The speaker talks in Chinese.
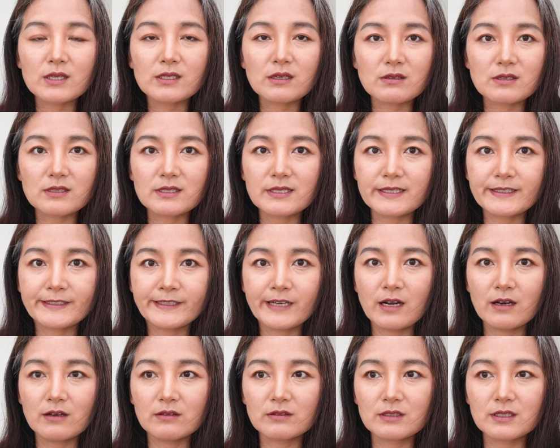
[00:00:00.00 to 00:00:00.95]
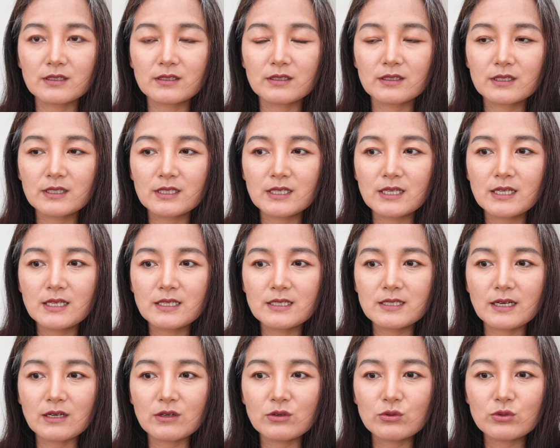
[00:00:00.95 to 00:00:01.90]
倒是挺好的。
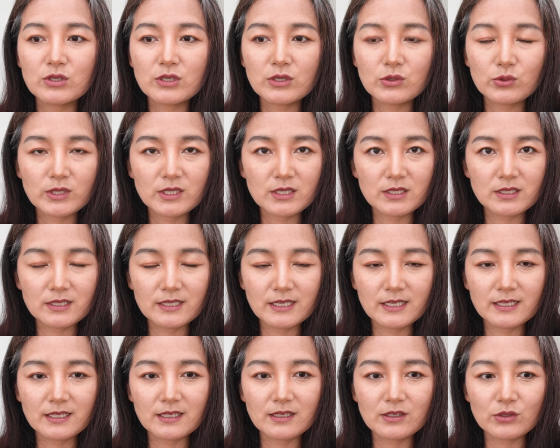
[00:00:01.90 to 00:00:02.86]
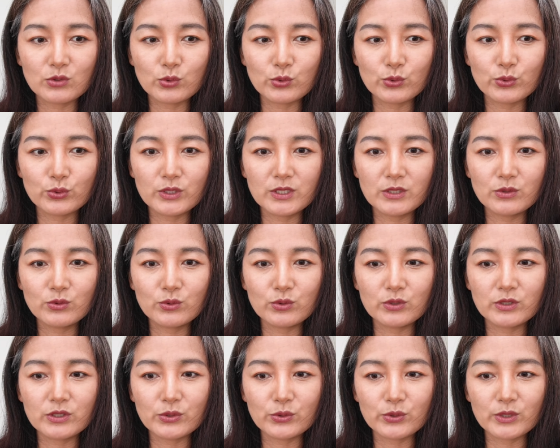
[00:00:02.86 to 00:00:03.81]
然后这一段时间呢，有英
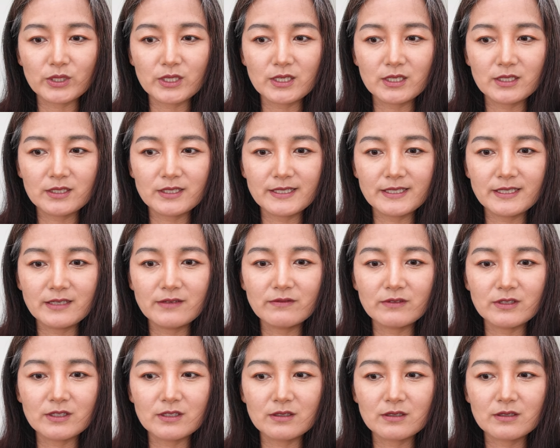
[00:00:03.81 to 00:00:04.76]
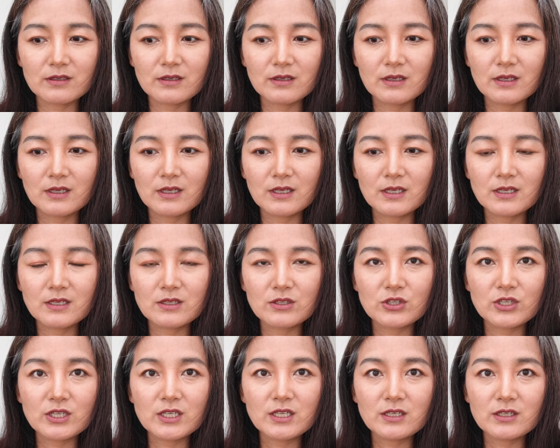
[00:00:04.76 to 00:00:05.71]
国有一个新闻，
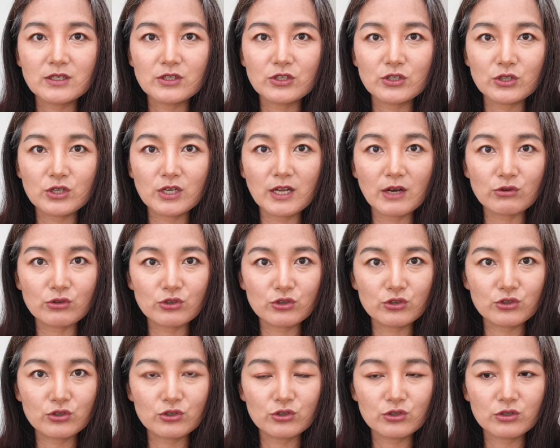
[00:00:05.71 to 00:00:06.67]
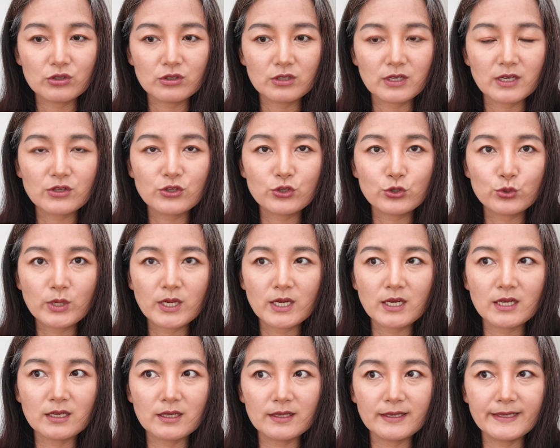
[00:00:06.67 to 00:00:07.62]
是一个老师，他睡
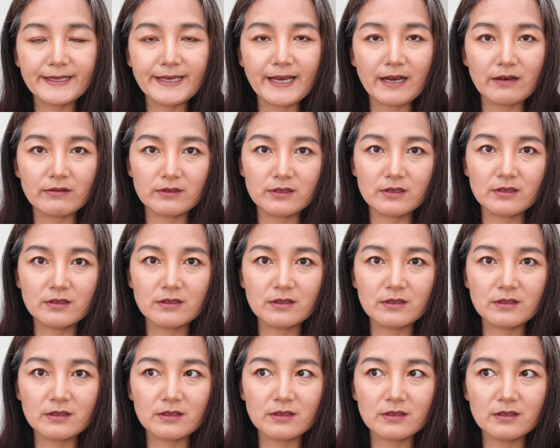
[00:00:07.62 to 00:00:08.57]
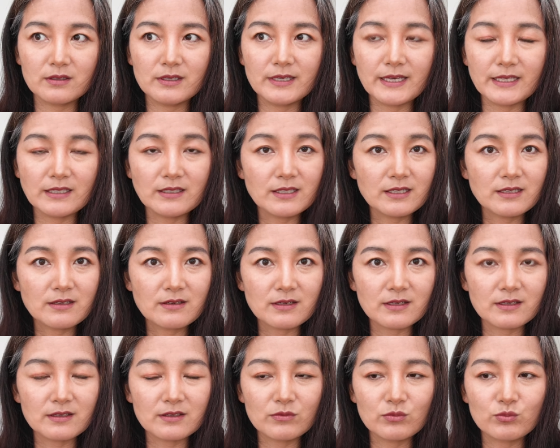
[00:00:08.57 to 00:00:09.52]
了两个年轻
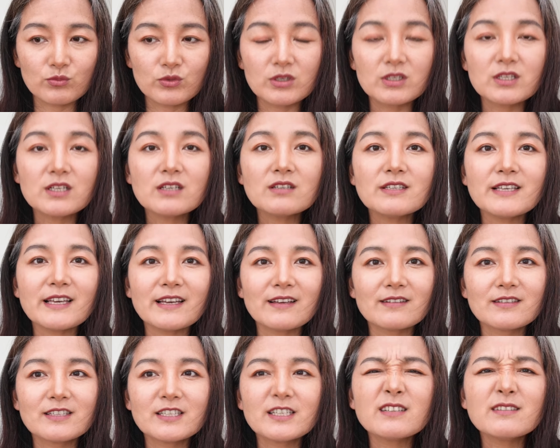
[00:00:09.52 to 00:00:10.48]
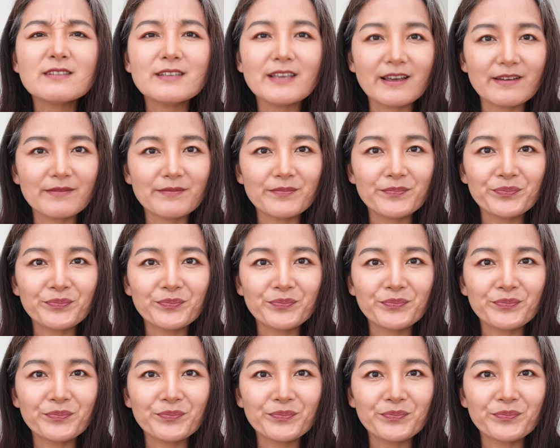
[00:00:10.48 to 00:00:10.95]
人，青年青年